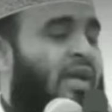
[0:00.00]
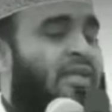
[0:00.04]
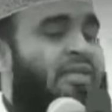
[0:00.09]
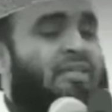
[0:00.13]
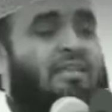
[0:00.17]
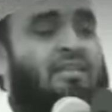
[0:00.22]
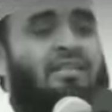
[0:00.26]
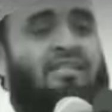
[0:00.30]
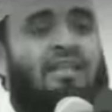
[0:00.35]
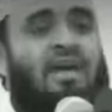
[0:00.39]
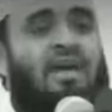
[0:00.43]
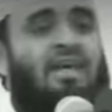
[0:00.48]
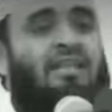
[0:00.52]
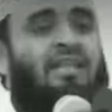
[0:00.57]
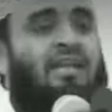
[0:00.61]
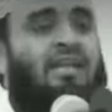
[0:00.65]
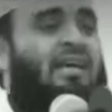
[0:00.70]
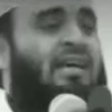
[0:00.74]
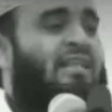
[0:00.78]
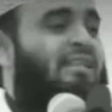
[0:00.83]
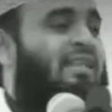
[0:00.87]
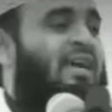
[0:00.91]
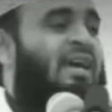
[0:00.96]
দুনিয়াতে যা
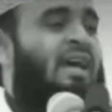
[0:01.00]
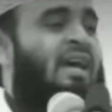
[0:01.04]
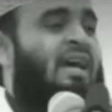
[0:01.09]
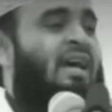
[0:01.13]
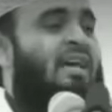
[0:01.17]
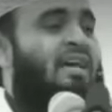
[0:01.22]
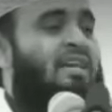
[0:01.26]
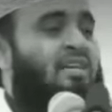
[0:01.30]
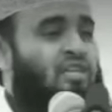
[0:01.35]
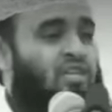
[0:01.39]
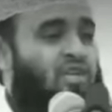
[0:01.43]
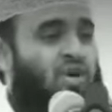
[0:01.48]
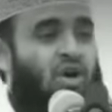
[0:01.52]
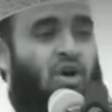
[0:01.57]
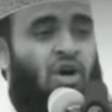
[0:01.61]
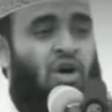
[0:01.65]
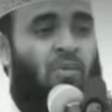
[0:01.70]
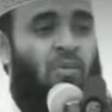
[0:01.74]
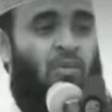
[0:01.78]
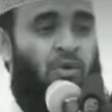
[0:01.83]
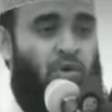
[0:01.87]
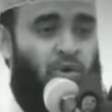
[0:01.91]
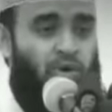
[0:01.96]
দেখা যায়
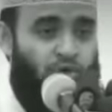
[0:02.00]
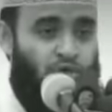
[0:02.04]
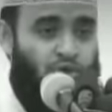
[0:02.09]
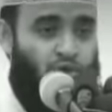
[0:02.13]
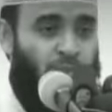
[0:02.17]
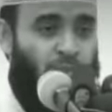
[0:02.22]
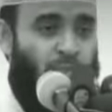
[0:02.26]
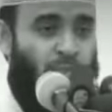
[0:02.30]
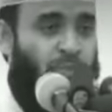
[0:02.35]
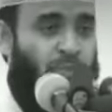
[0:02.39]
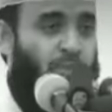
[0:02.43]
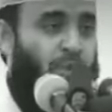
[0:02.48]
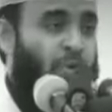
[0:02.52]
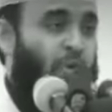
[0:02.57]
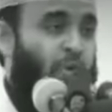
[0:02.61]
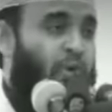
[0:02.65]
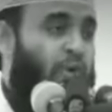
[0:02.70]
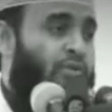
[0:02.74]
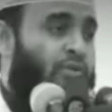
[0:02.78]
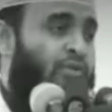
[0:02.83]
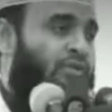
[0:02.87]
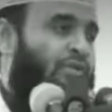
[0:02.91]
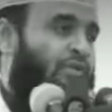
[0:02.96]
সব হলো
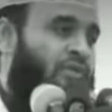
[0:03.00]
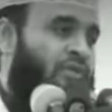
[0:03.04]
সম্পদ